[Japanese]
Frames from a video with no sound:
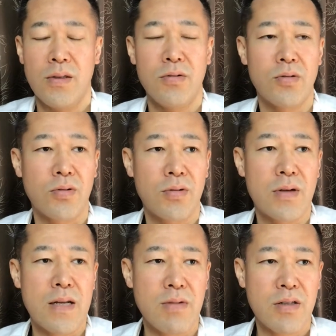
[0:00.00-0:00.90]
いうところ
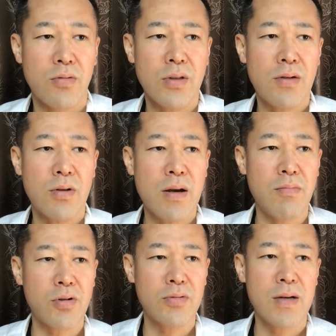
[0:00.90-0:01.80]
がありますほんでこれは
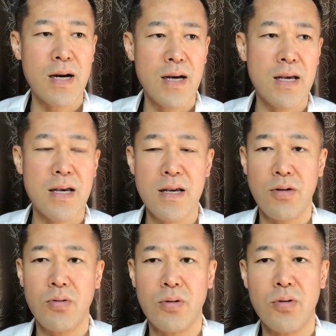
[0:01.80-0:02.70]
僕は、
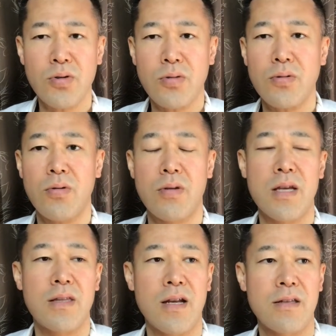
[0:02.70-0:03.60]
えー高速道路で
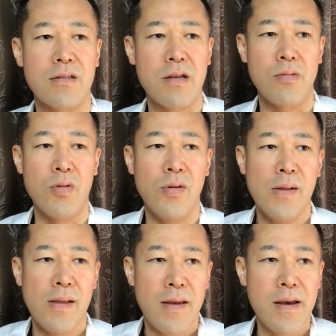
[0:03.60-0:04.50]
行ったんですけども、
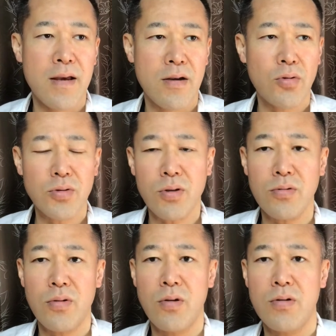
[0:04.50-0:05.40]
えー、高
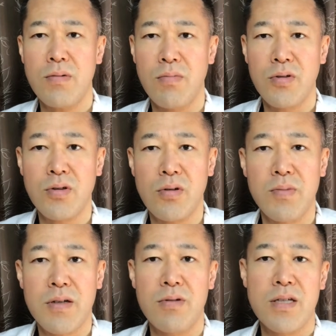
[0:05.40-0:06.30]
速道路にもちょっと
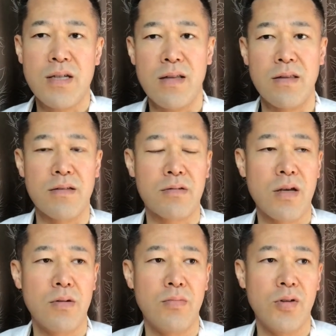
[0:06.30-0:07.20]
びっくりしたんです
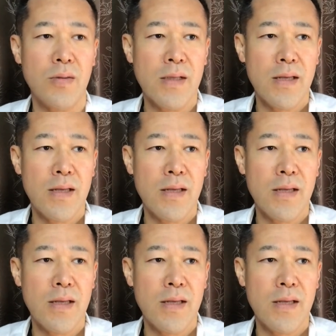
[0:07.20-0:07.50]
けども、